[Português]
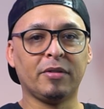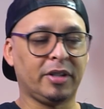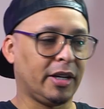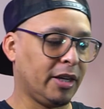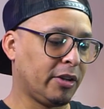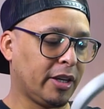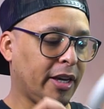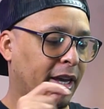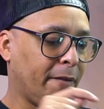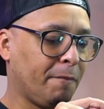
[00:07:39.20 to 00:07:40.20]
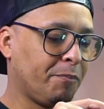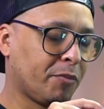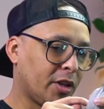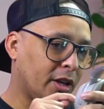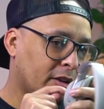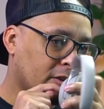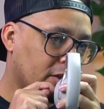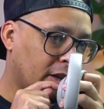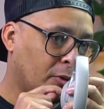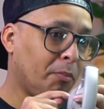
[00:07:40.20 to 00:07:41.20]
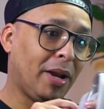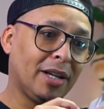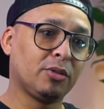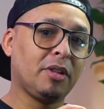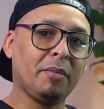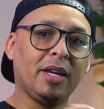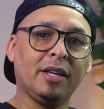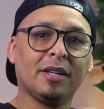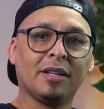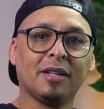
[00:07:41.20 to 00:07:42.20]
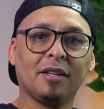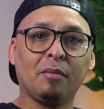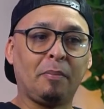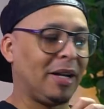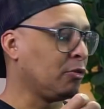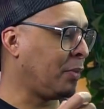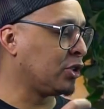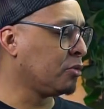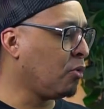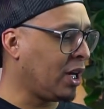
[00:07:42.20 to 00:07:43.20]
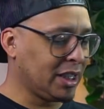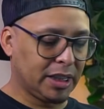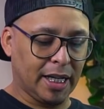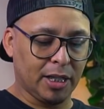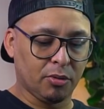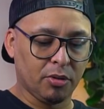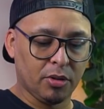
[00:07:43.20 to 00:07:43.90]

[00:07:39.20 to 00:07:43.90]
Isso aqui o que, que é? É um plástico também. Mas parece um plástico emborrachado.